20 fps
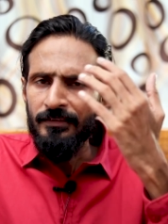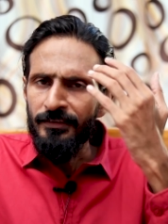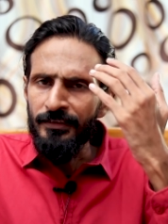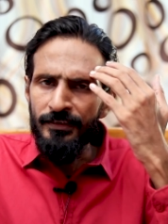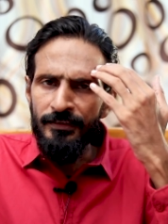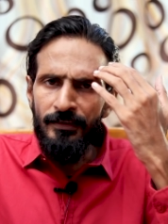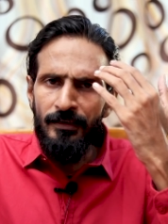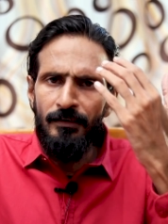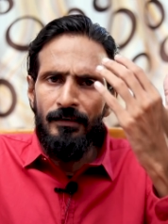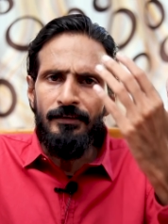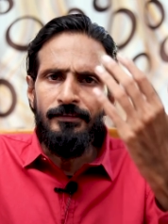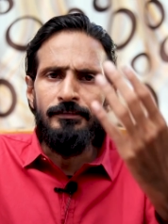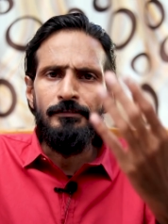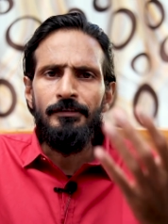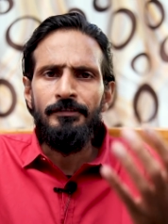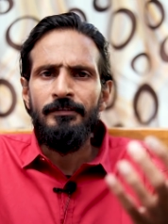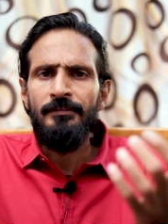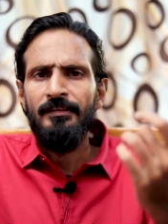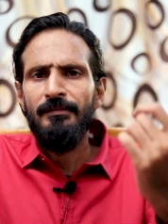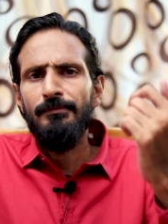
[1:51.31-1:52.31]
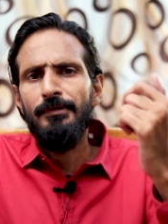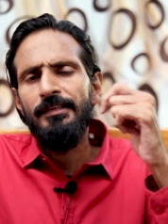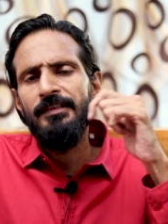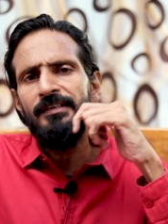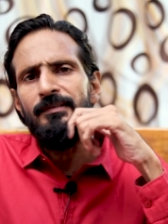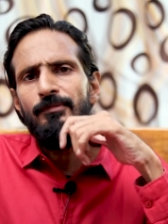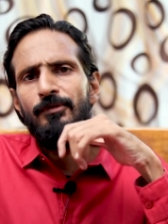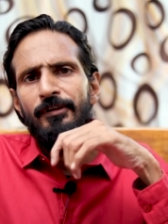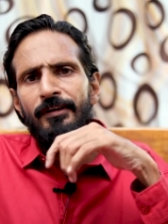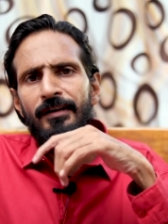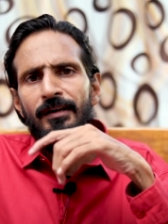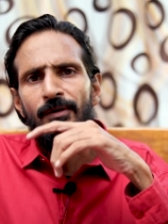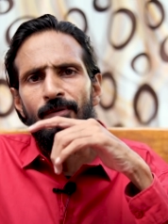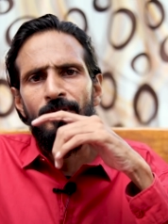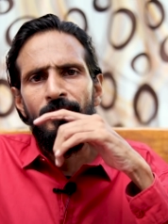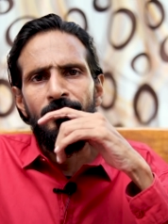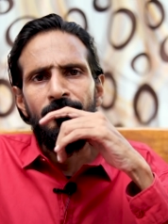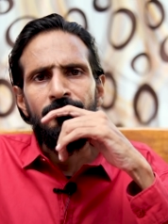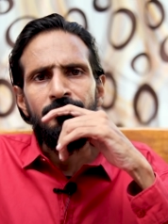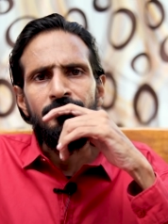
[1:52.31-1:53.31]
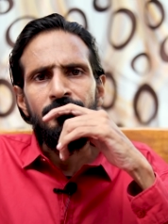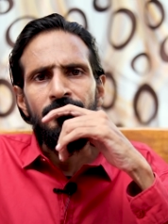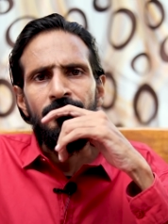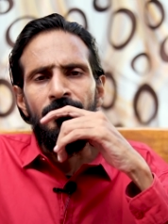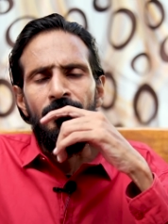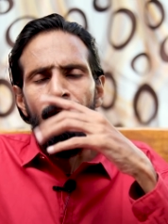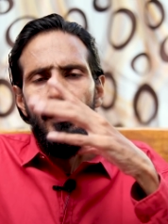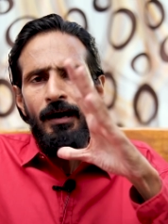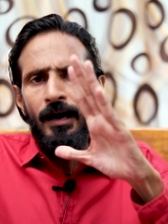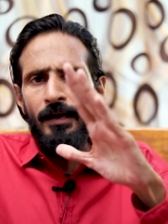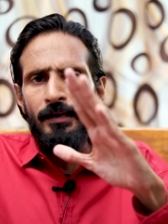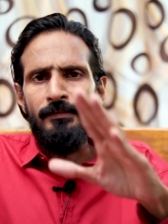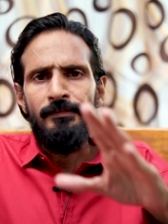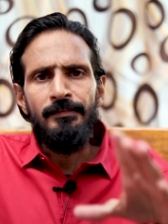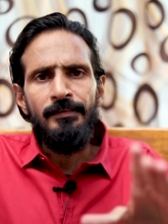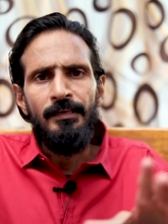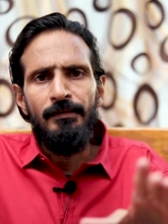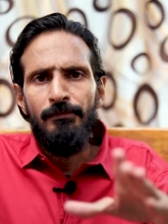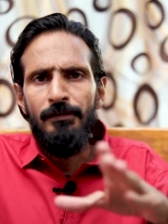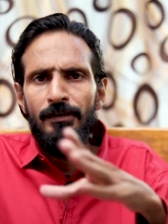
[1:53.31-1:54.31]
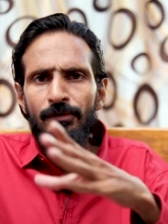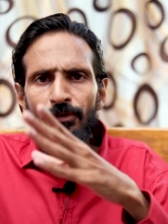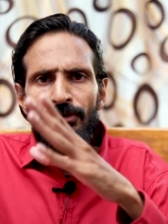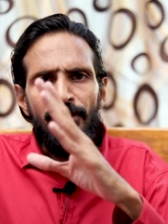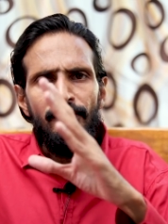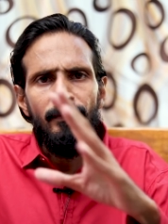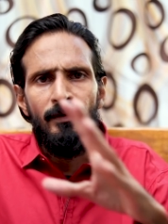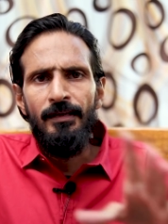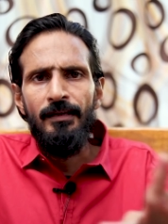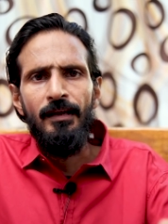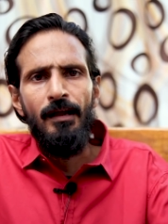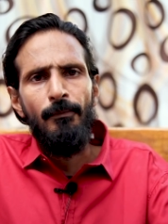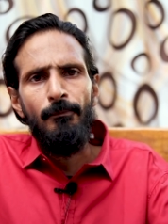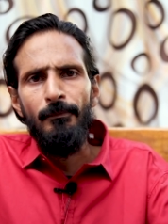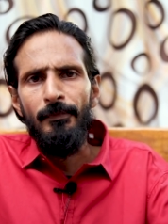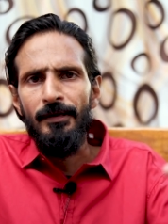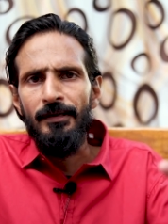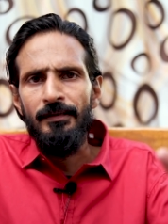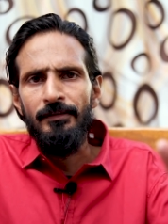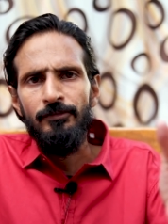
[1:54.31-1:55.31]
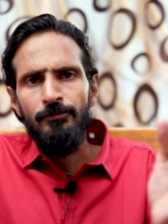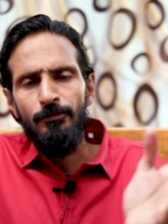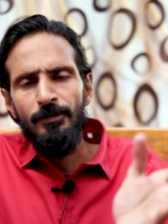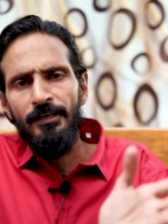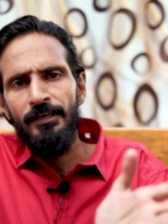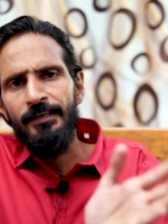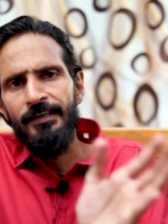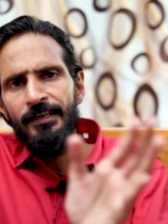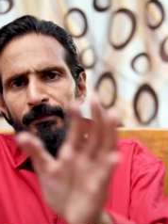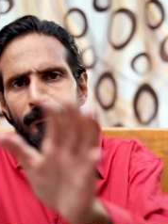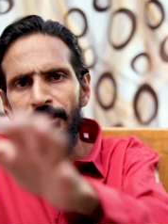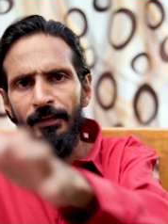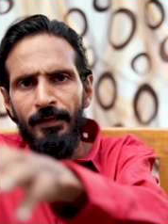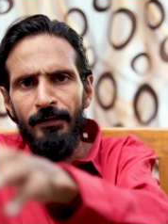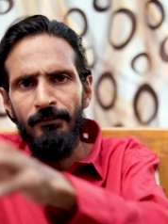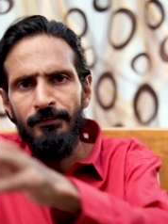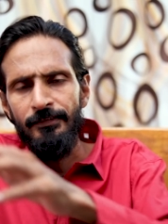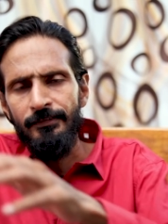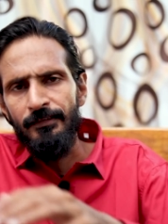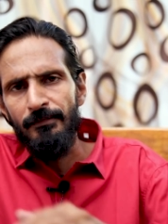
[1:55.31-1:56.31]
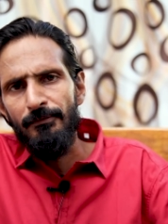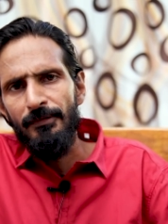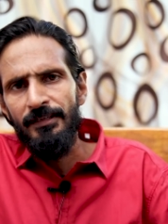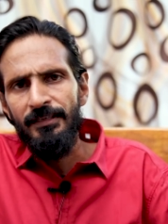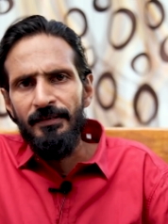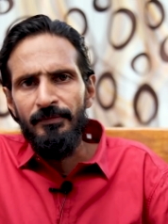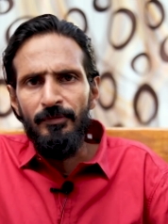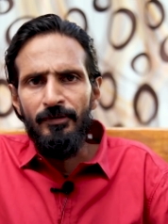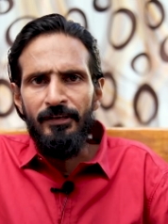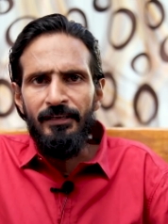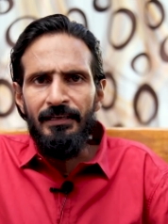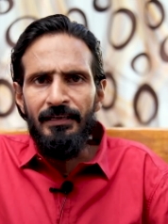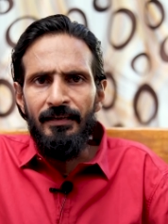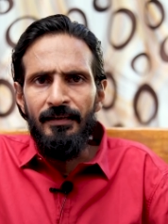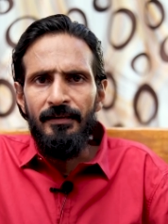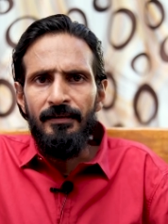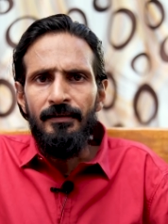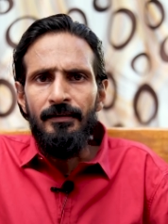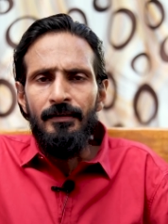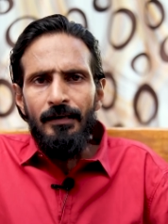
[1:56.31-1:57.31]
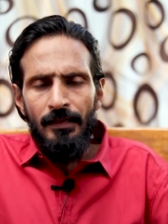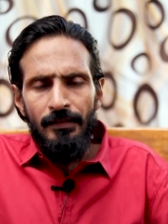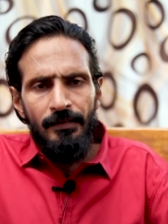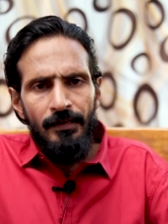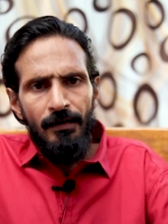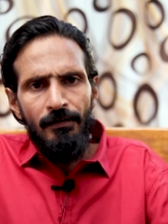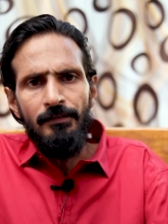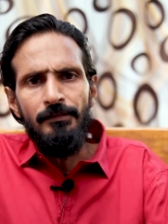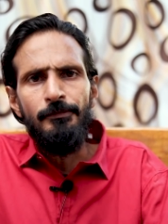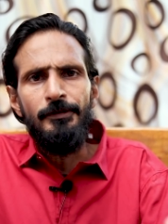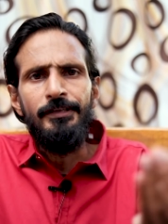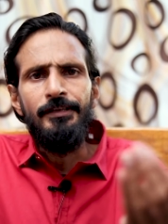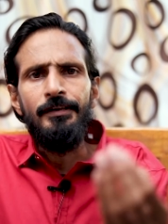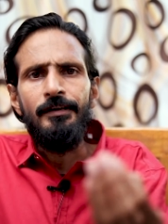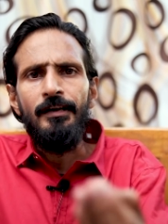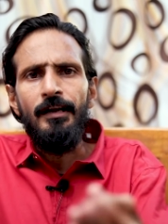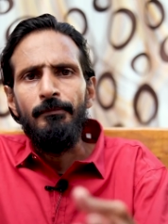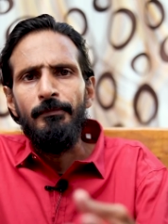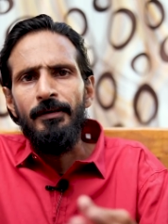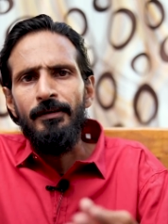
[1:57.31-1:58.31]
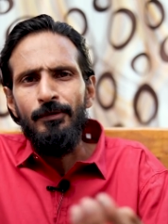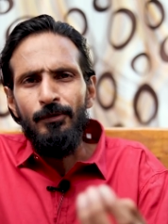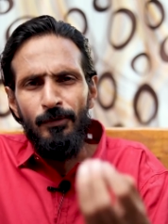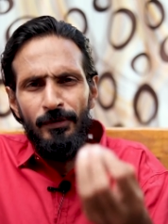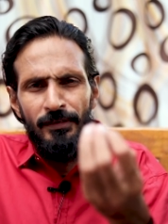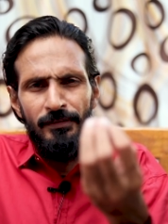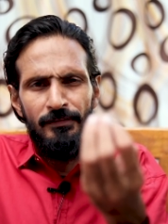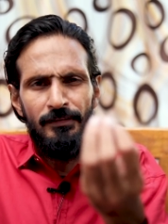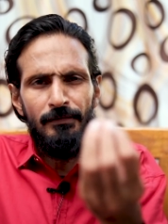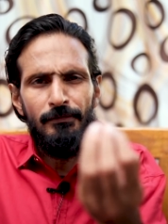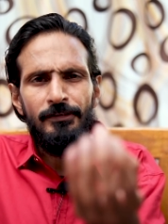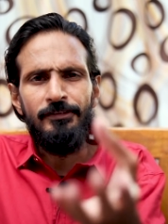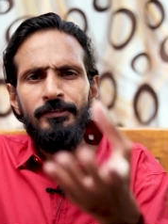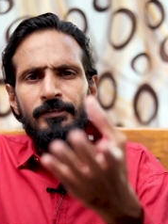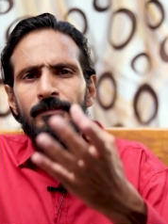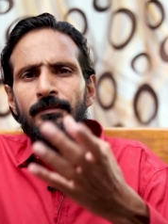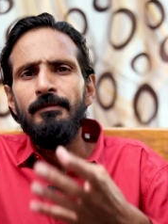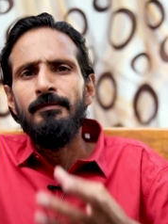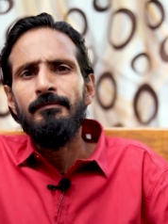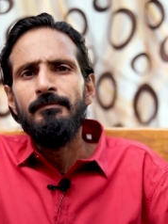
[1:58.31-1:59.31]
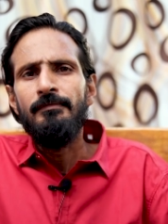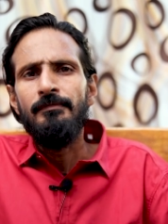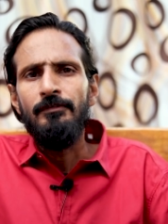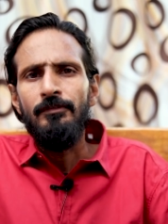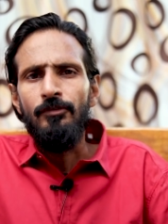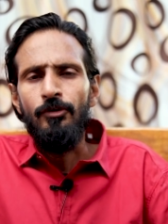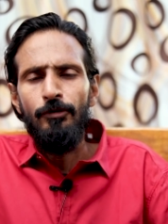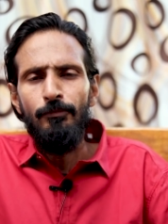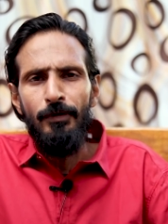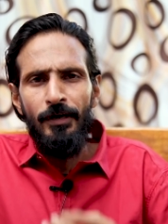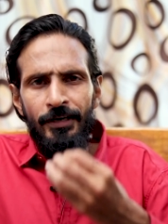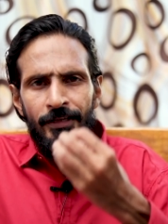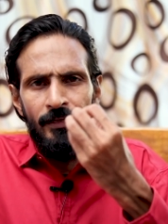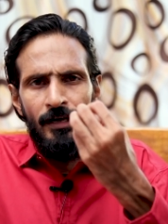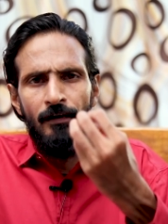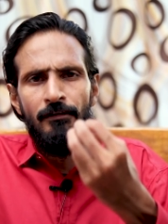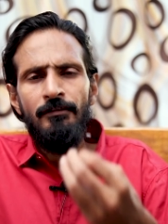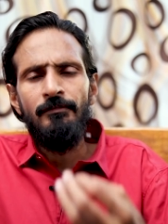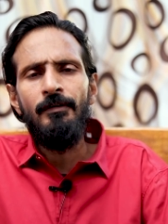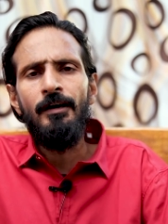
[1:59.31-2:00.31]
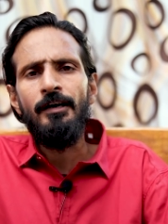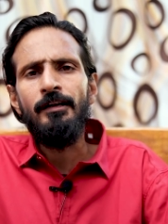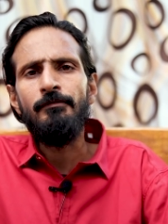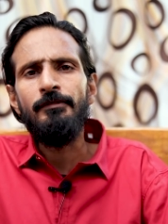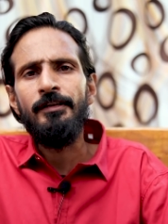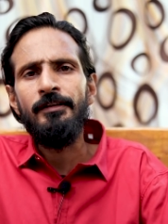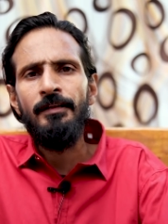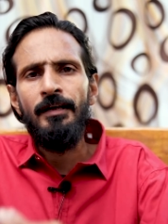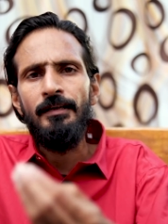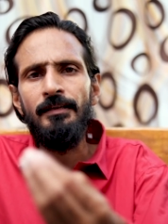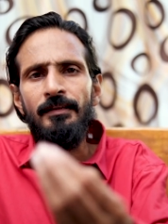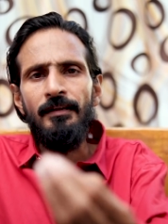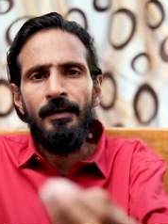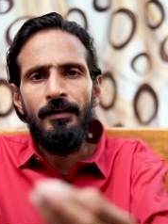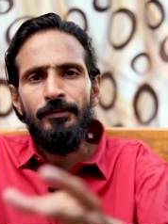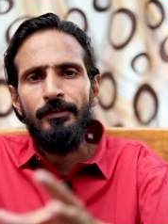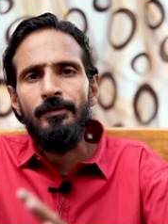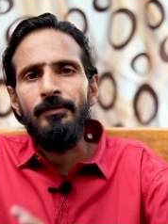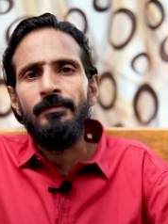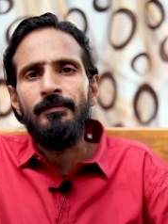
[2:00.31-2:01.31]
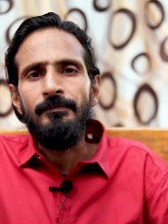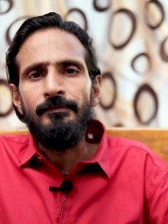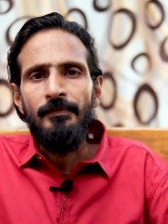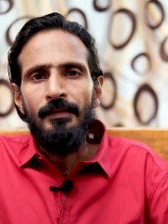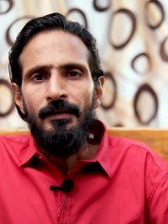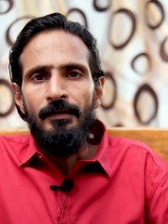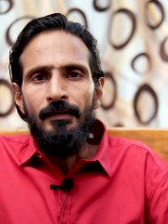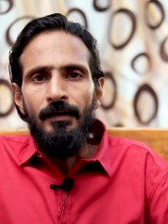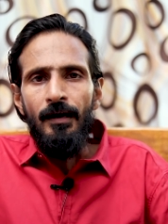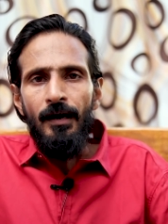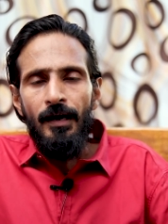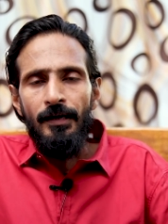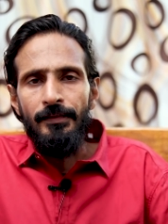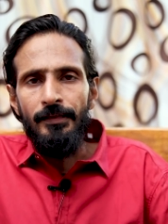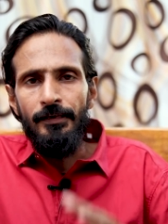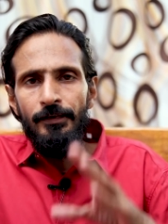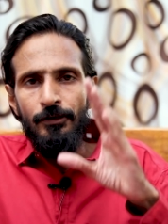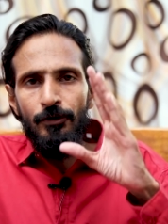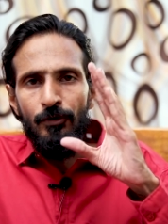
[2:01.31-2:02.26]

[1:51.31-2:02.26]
நீ தான் அஞ்சு வருஷம் சம்பாதிக்க போகிறீங்களே உட்கார வச்சு அரசு கேபிளை ஒன்றுமே இல்லாமல் பண்ணி சுமங்கல கேபிளை தானே வச்சு சம்பாதிக்க போகிறீங்க அதையாவது பண்ணியிருக்கலாமே குறைந்தபட்சம் ஒரு மனிதாபிமானம் இருந்தால் அது நடந்திருக்கும் அதை